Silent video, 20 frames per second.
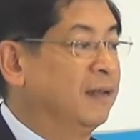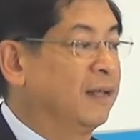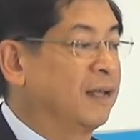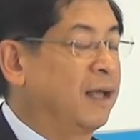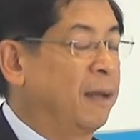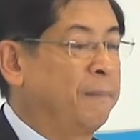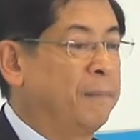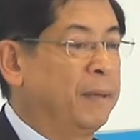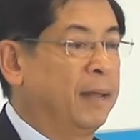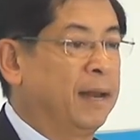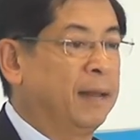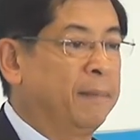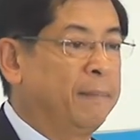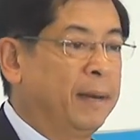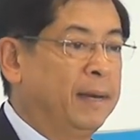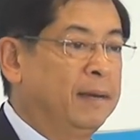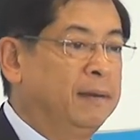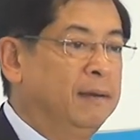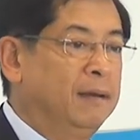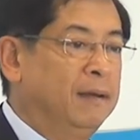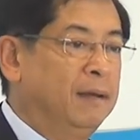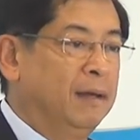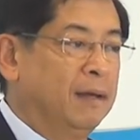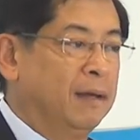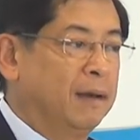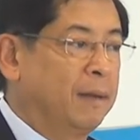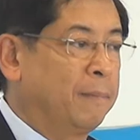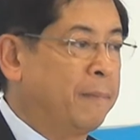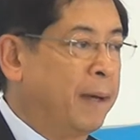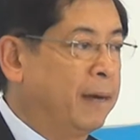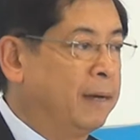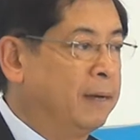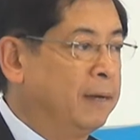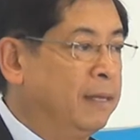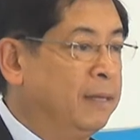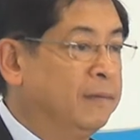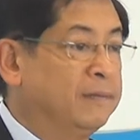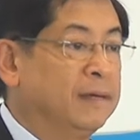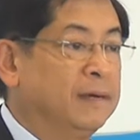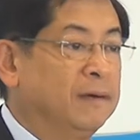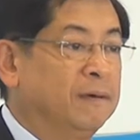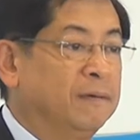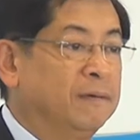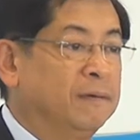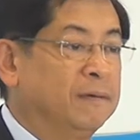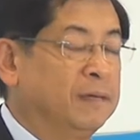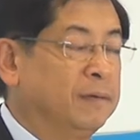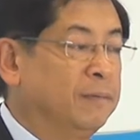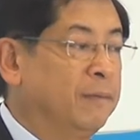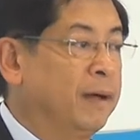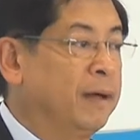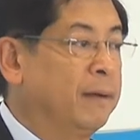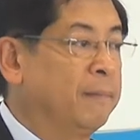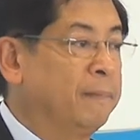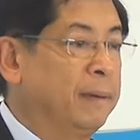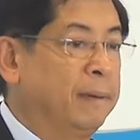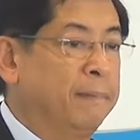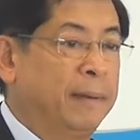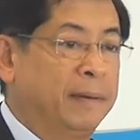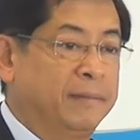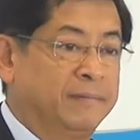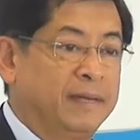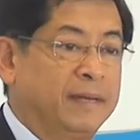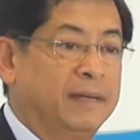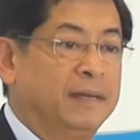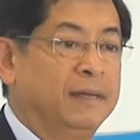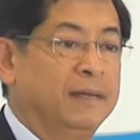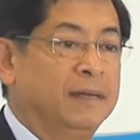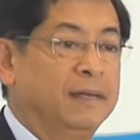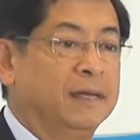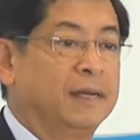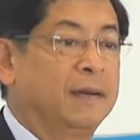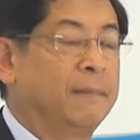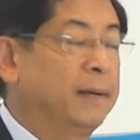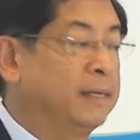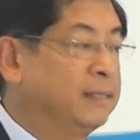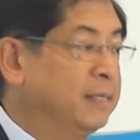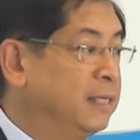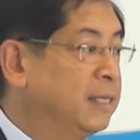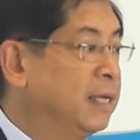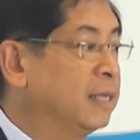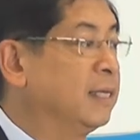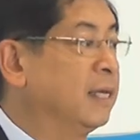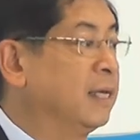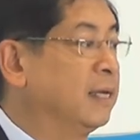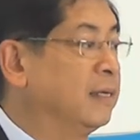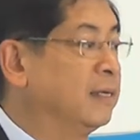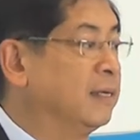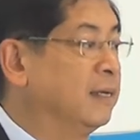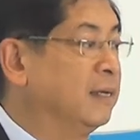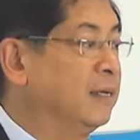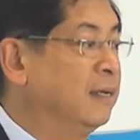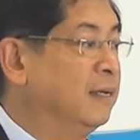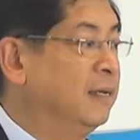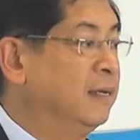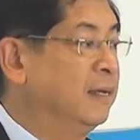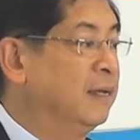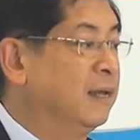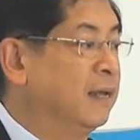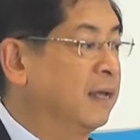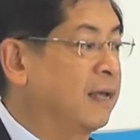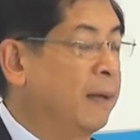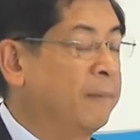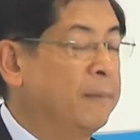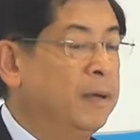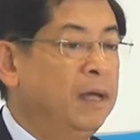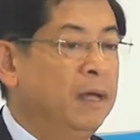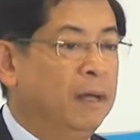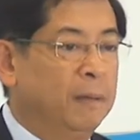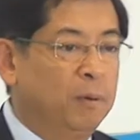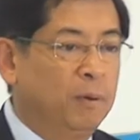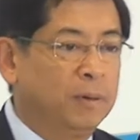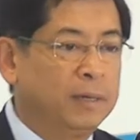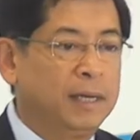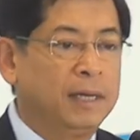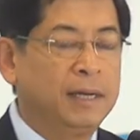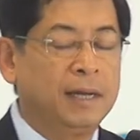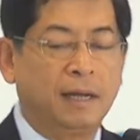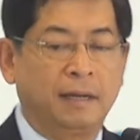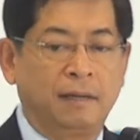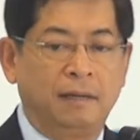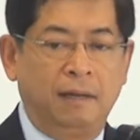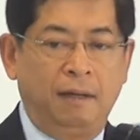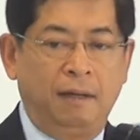นะครับเปลี่ยนให้เป็นน้ำมันดีเซล หรือว่าเป็นเบนซินหรือน้ำมันซินเทติกอื่นๆนะครับพวกนี้เนี่ย